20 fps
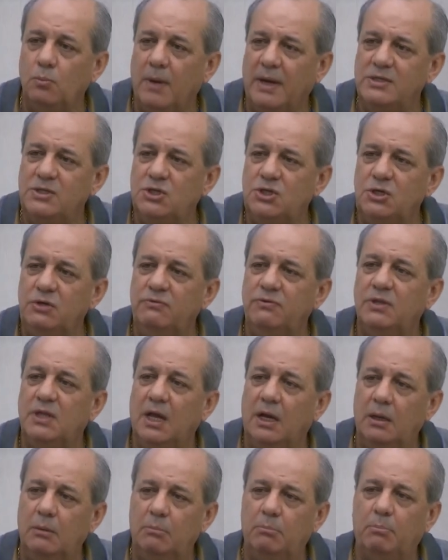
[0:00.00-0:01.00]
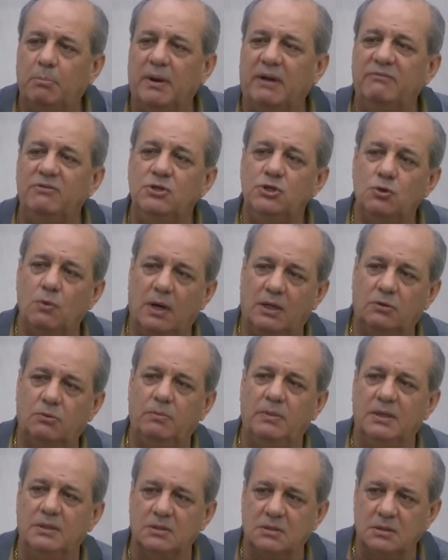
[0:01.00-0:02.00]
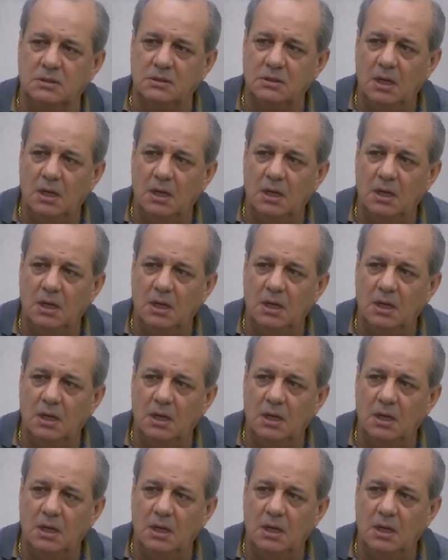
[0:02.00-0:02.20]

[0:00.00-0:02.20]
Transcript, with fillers: uma dívida para 24 meses.